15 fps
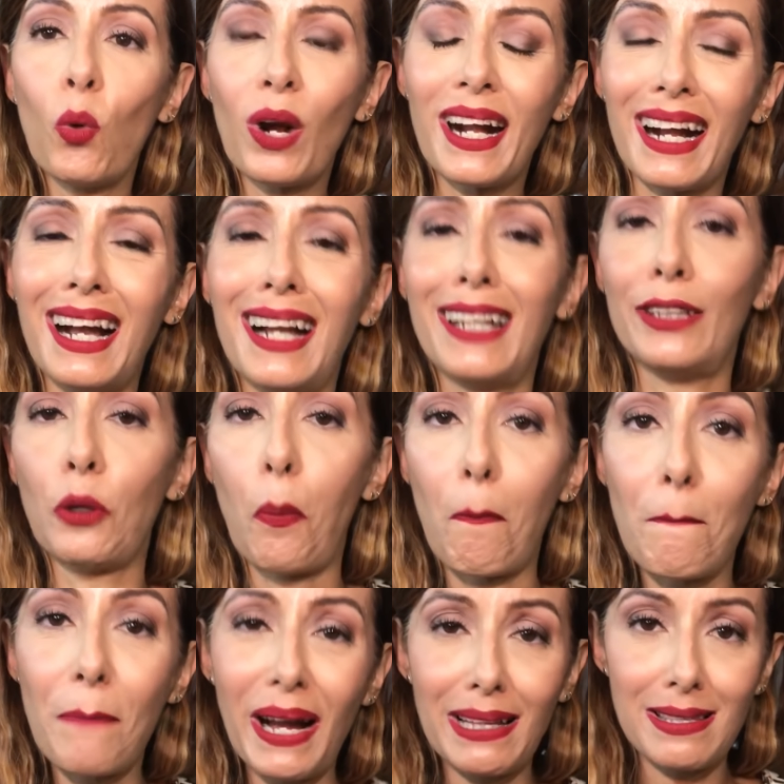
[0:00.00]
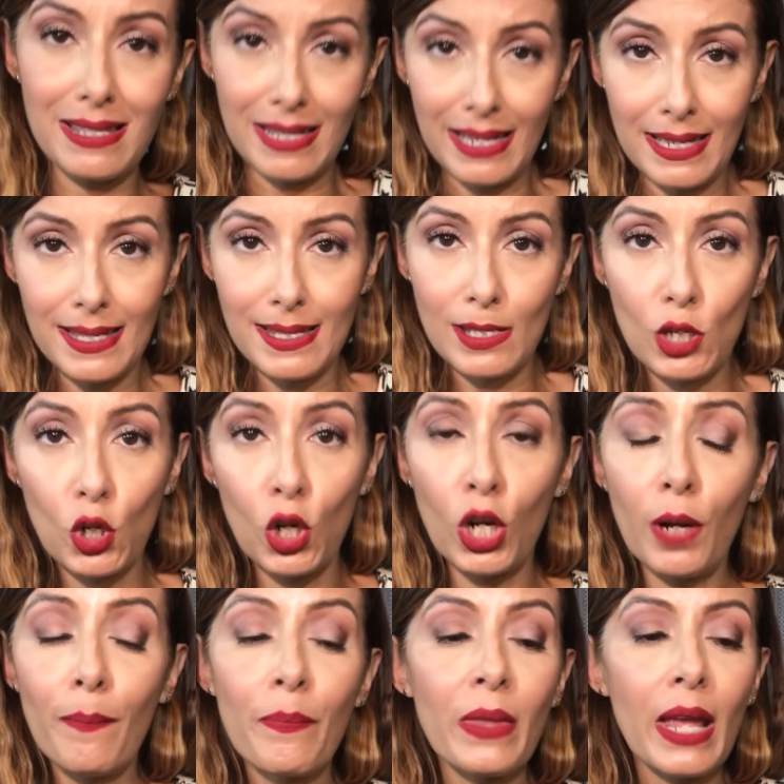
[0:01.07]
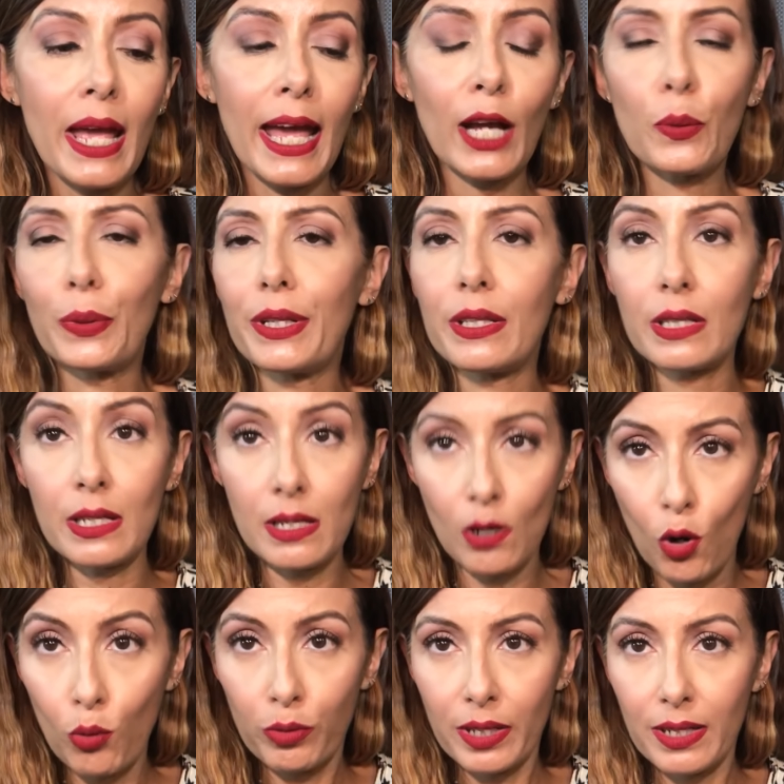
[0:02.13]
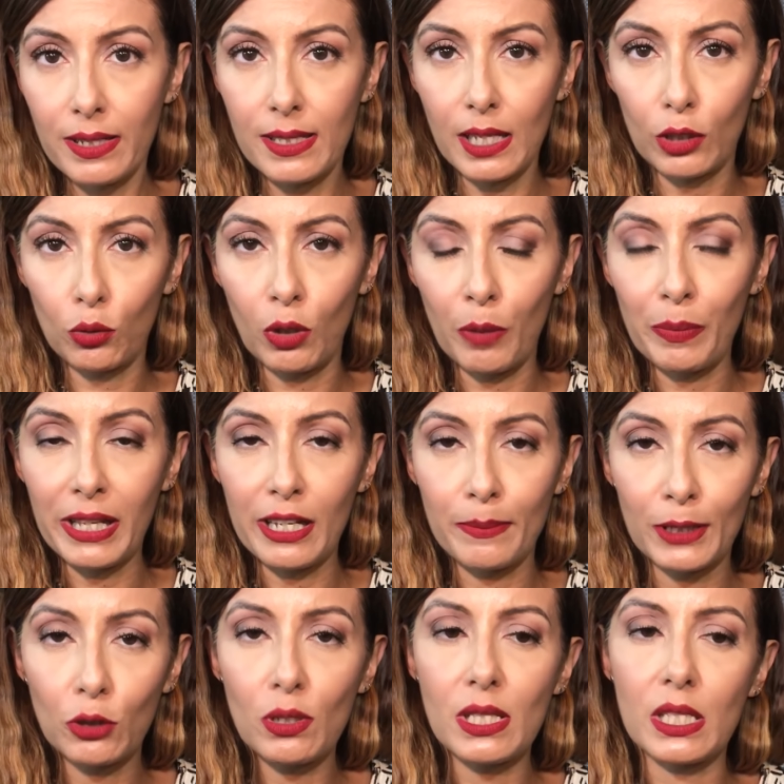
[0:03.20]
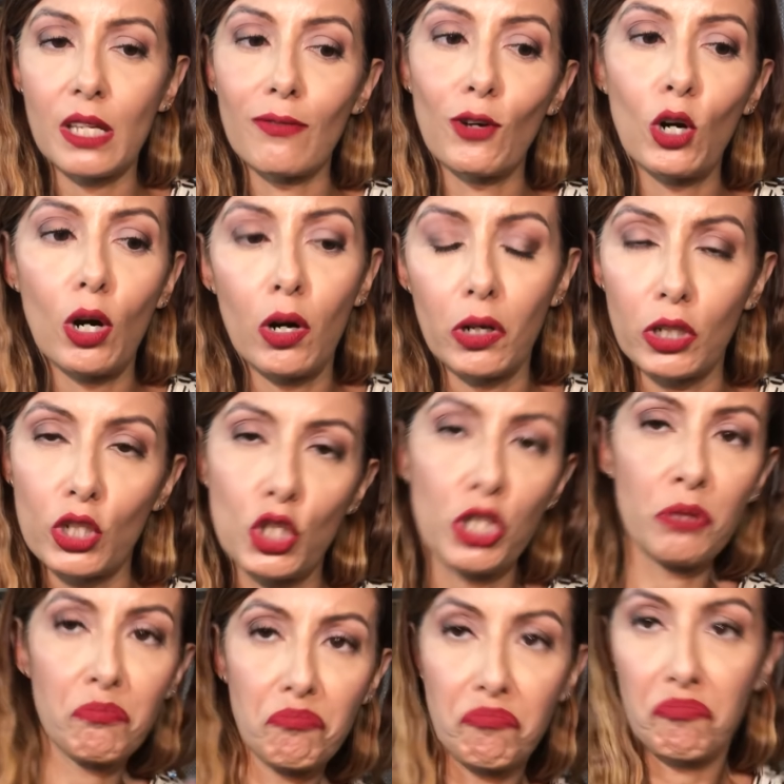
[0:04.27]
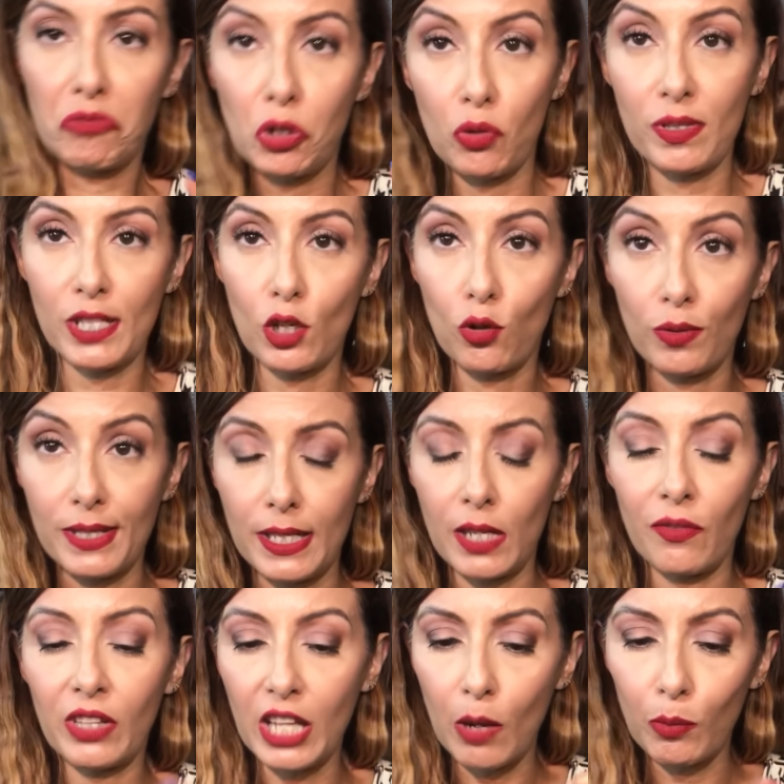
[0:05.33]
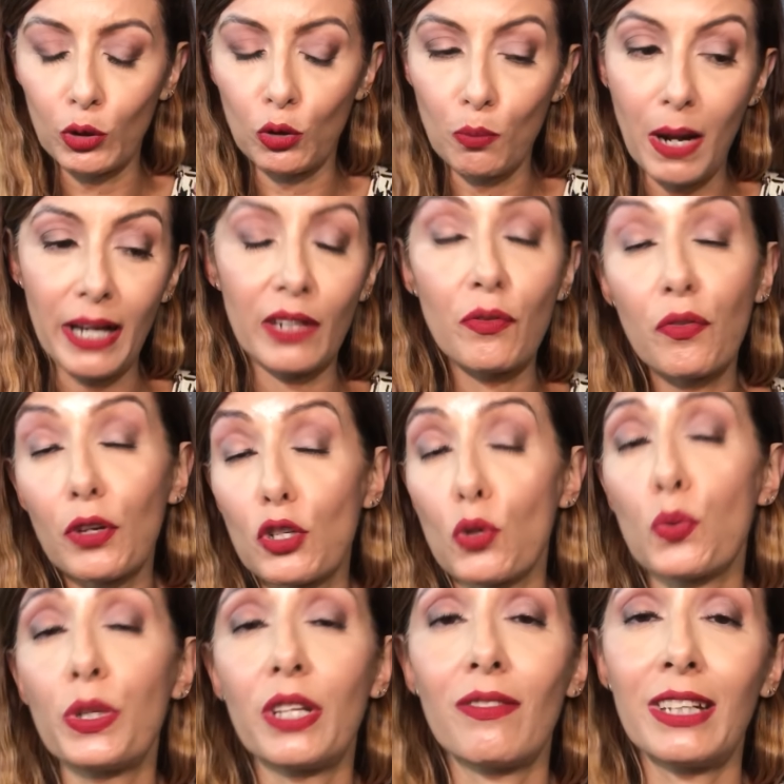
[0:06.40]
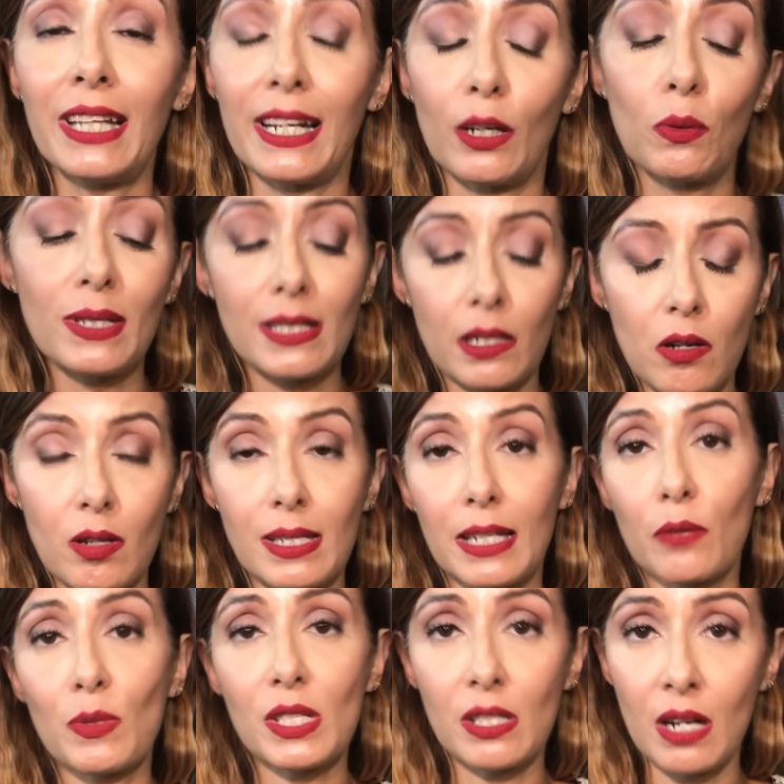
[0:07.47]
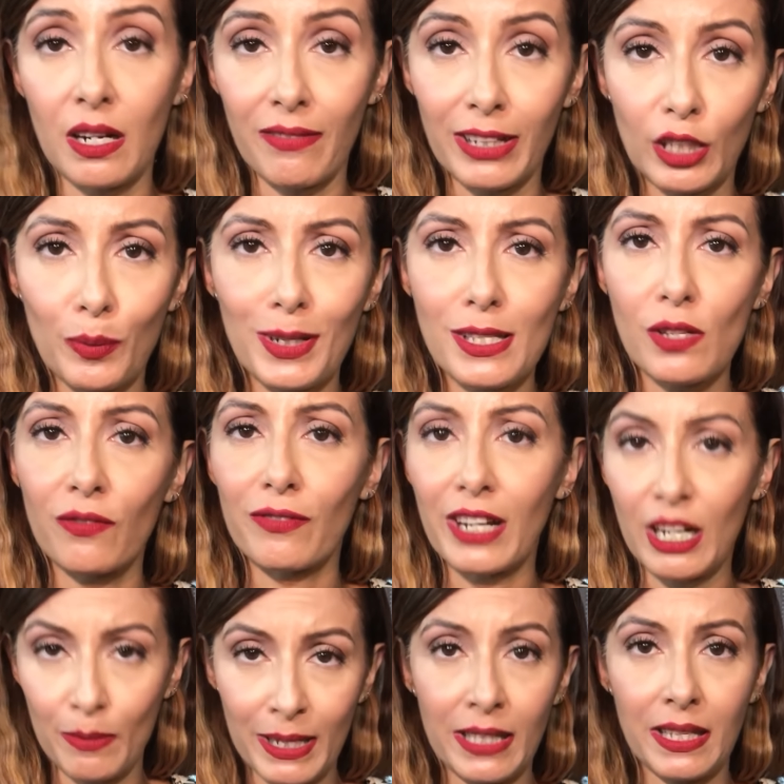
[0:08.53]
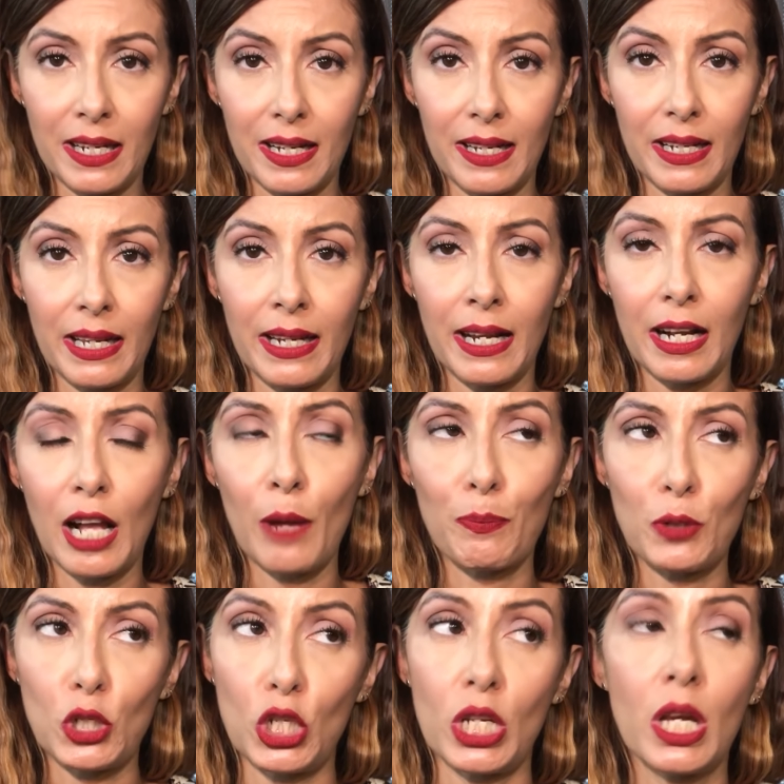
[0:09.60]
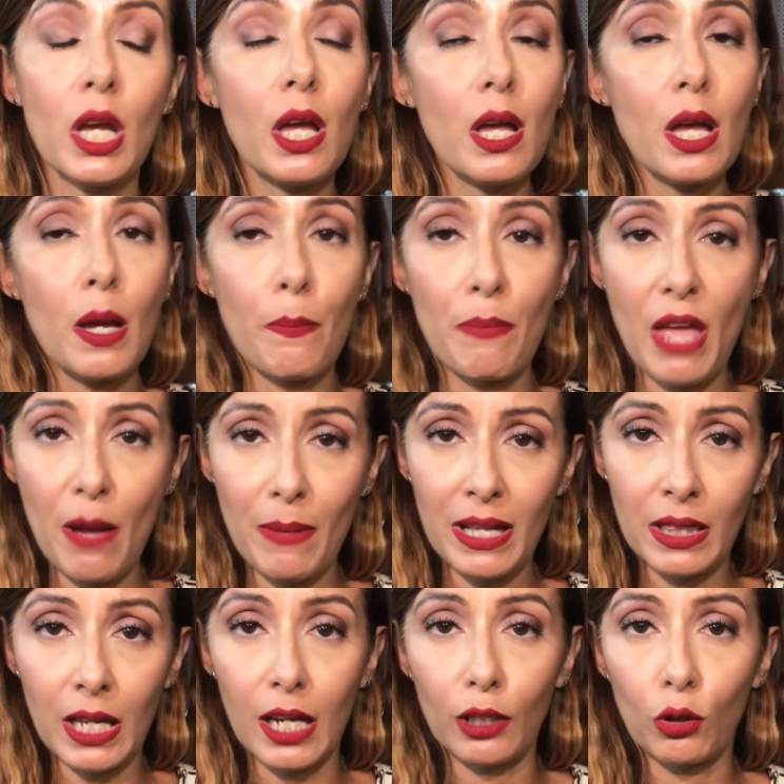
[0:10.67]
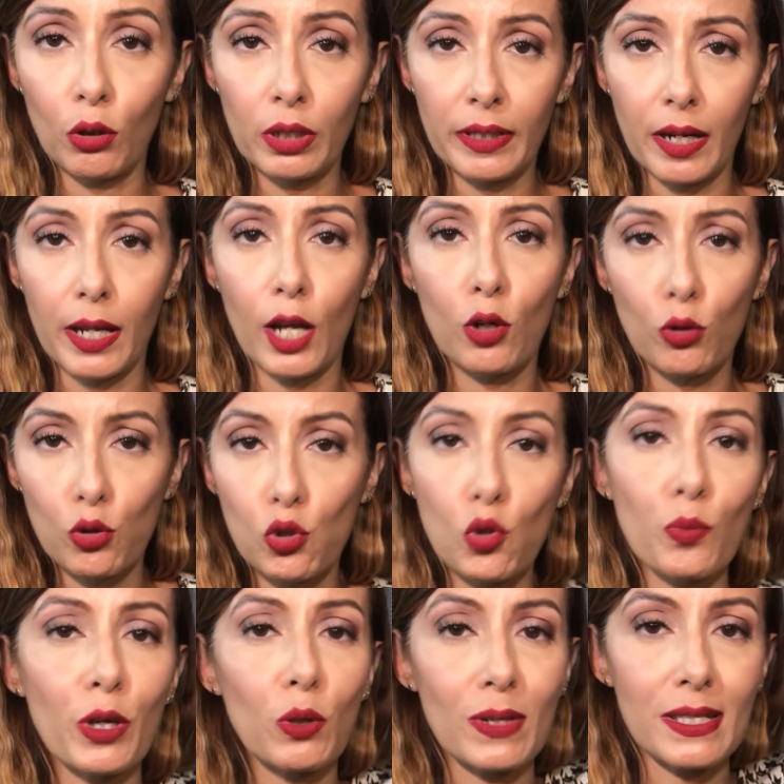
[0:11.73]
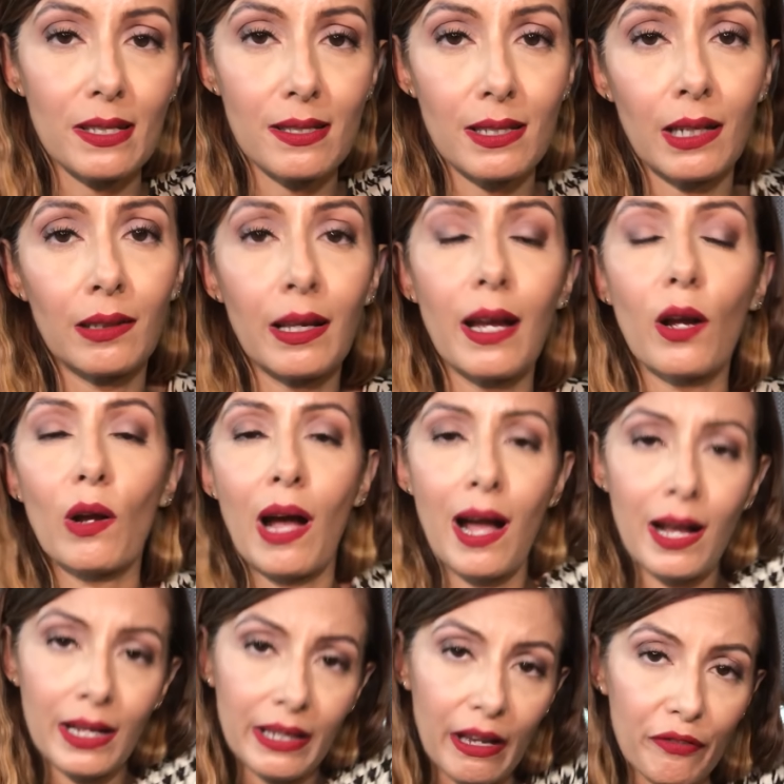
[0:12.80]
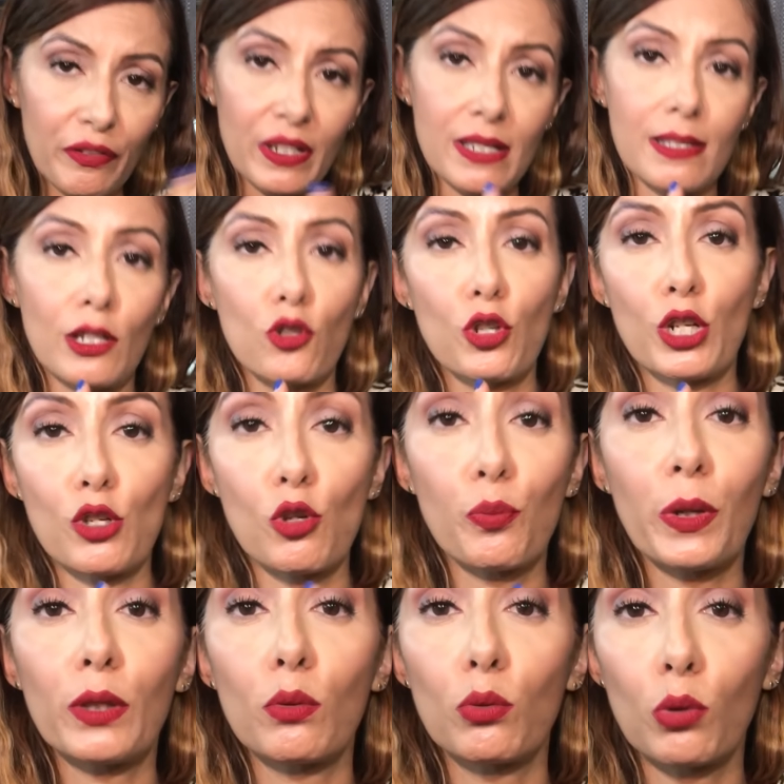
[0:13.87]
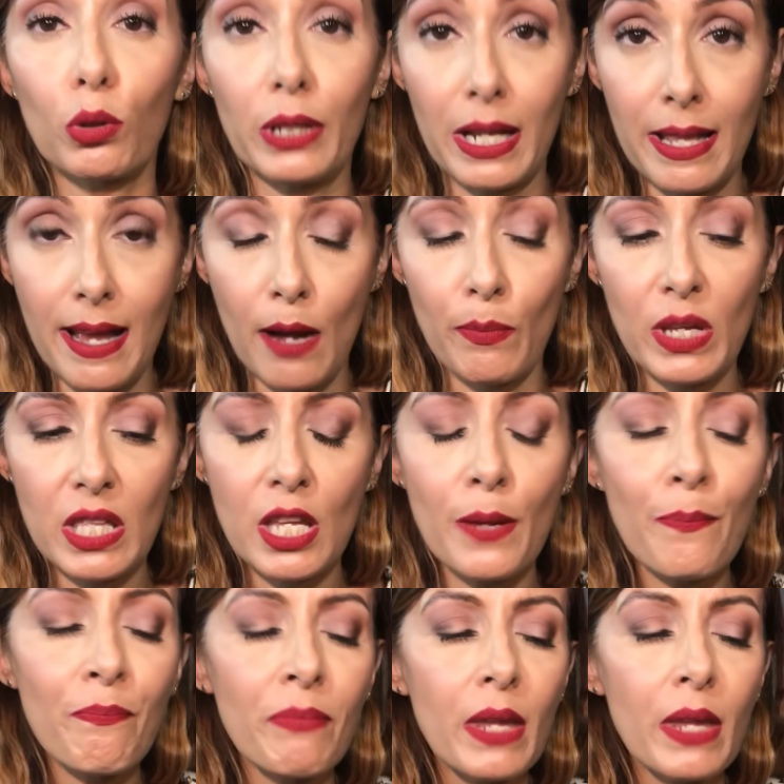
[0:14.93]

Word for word: un caldo pazzesco e quindi ho utilizzato un abbigliamento estivo, oggi così così, vediamo domani. Vi faccio quindi vedere queste cose che mi sono arrivate perché sono veramente carine. Capsci mi ha mandato, oltre che costumi, quest'estate anche a fine stagione soprattutto degli abiti.